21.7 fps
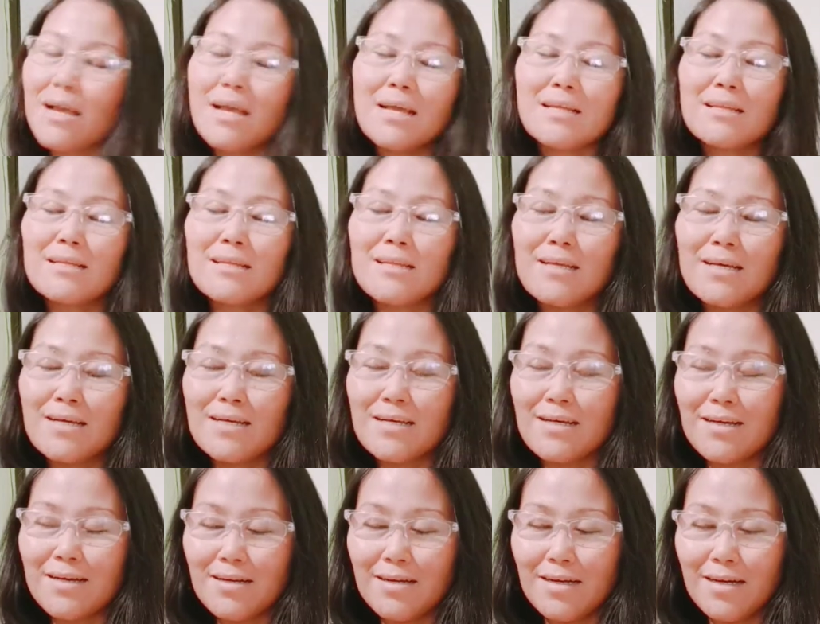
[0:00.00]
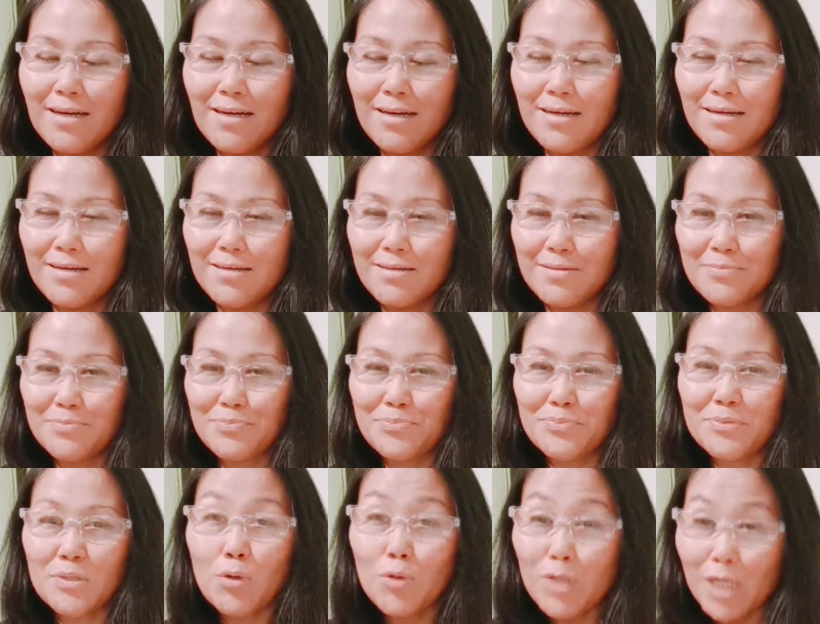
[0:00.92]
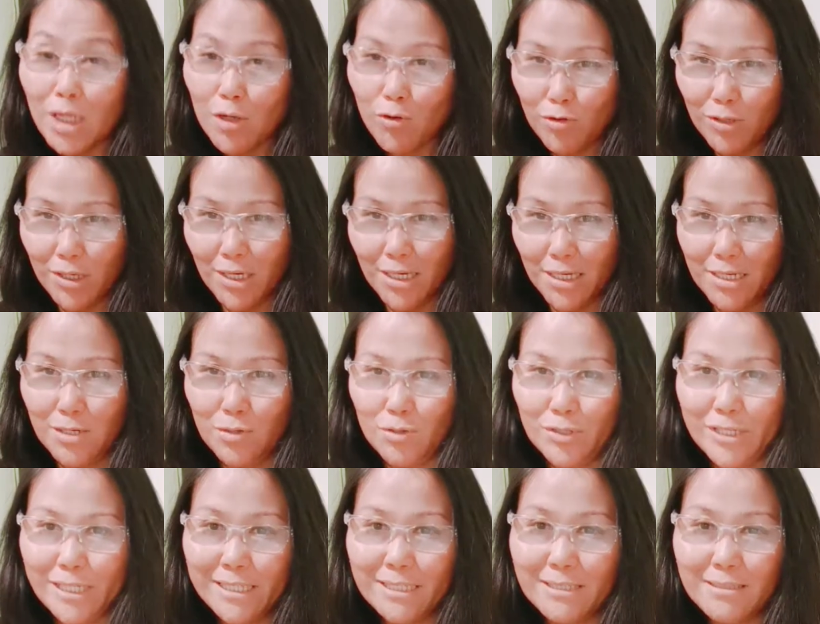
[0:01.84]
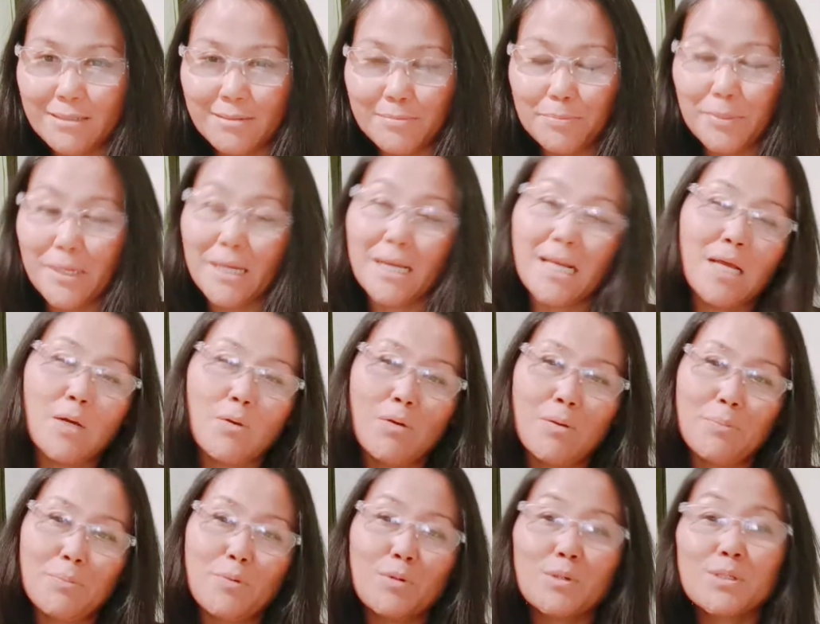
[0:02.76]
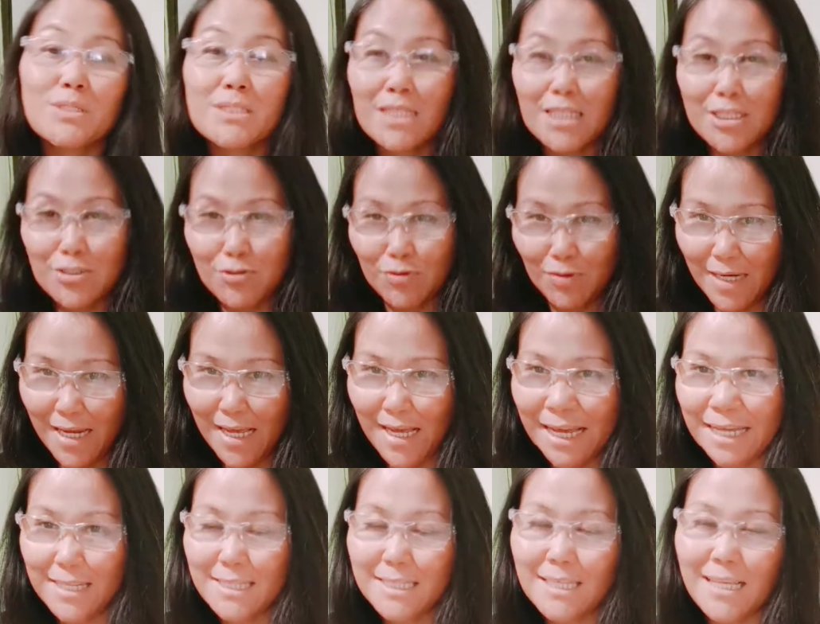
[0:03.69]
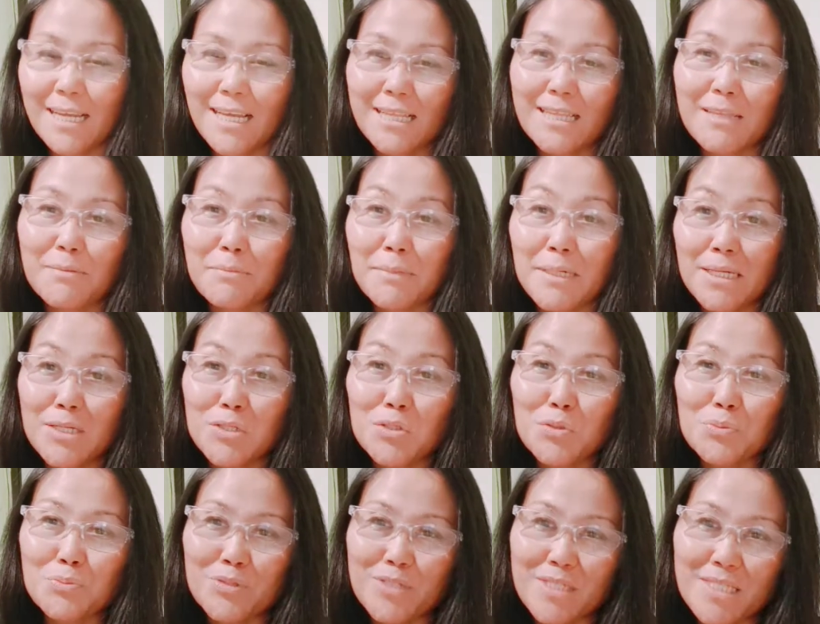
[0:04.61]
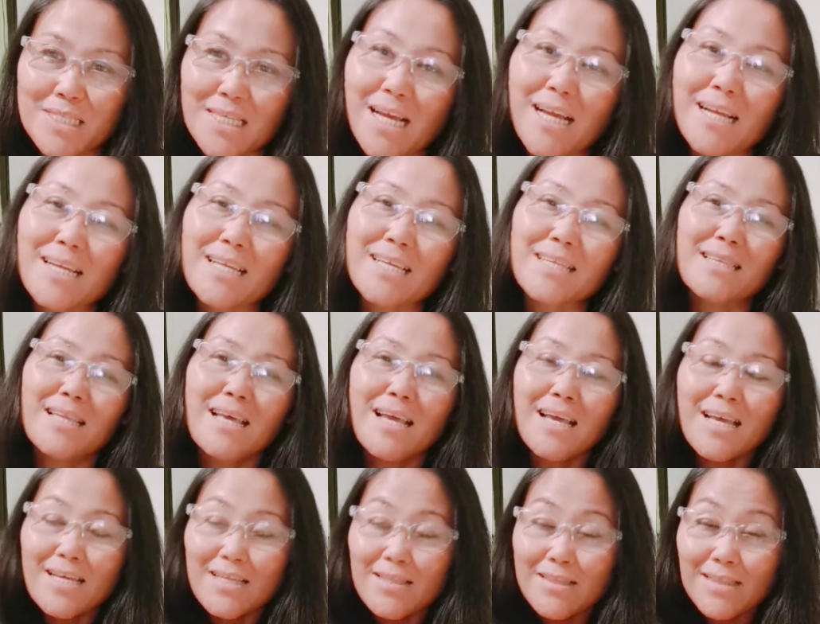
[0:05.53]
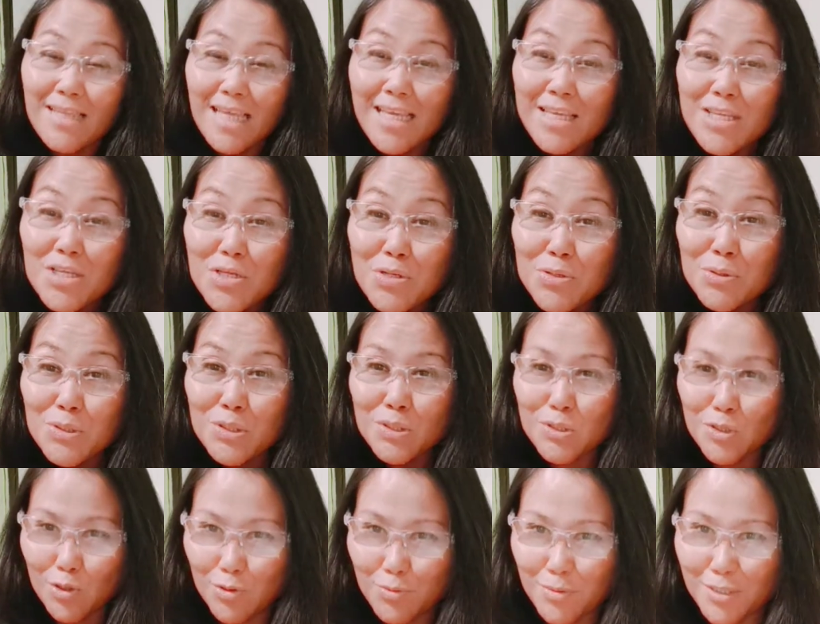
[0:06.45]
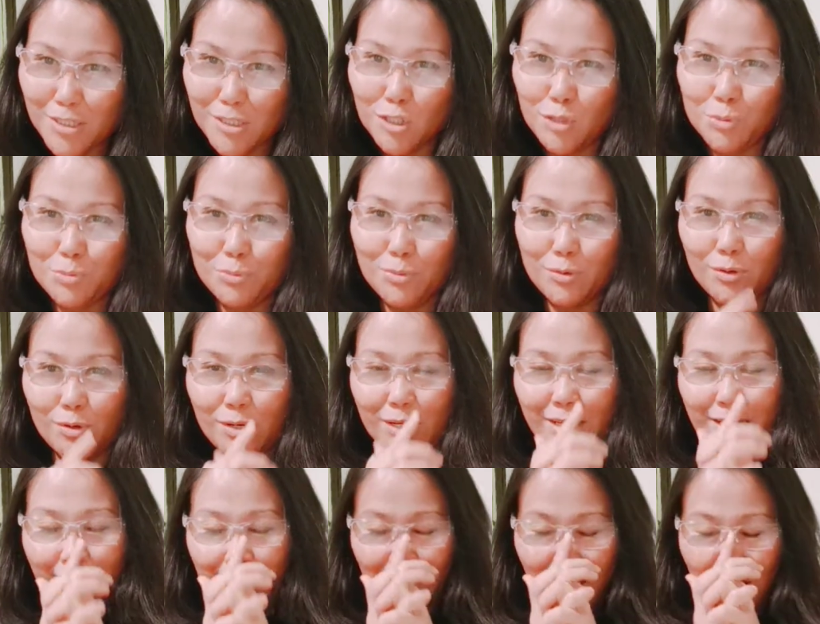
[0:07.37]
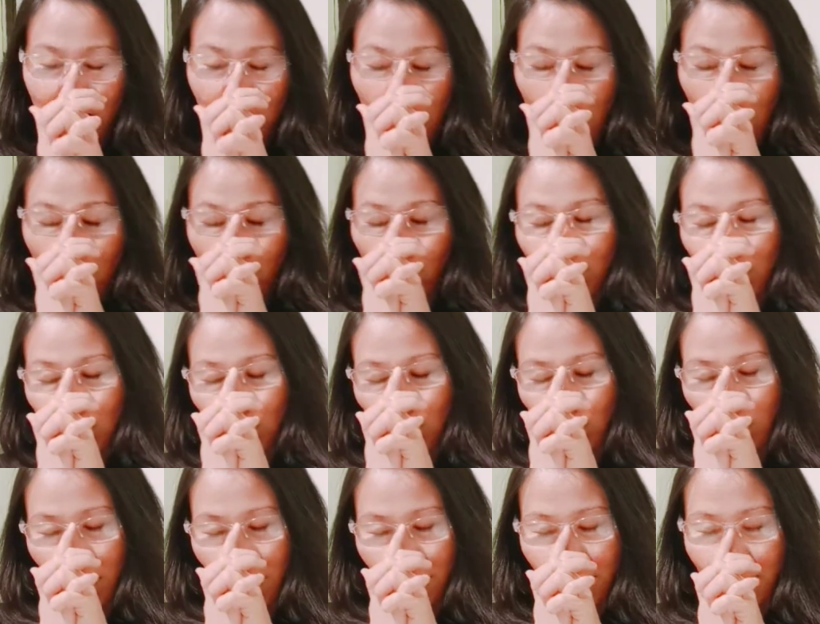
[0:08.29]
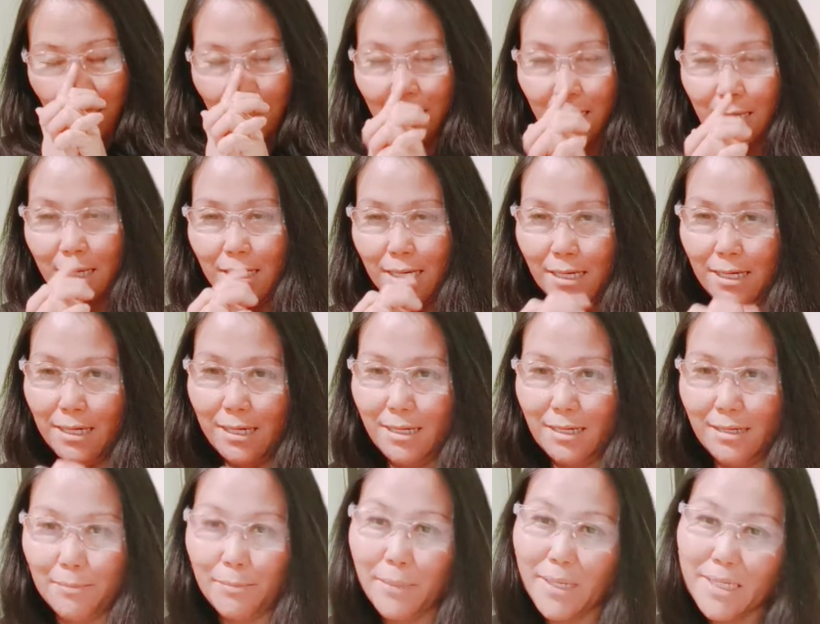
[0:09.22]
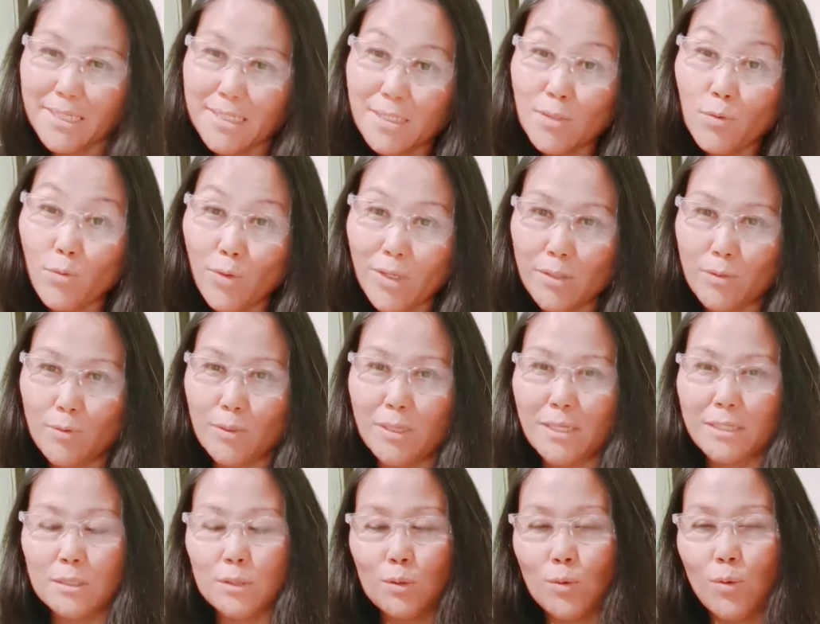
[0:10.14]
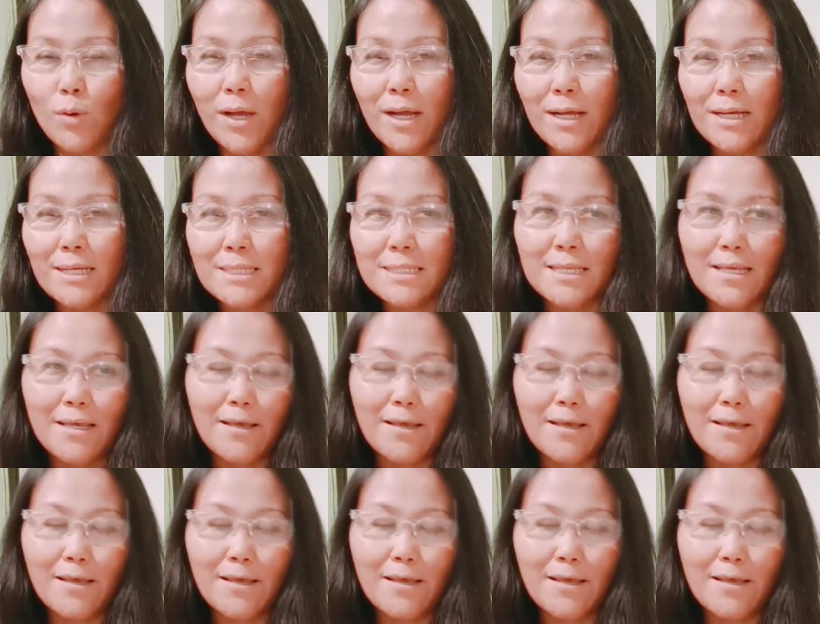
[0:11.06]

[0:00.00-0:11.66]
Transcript: na um, unang-una kay Lord, pangalawa po sa inyong lahat, sa lahat ng mga nag-support sa akin. Thank you so much po. Ayan, kwento ko lang ng, uh, maiksing kwento lang to ha kasi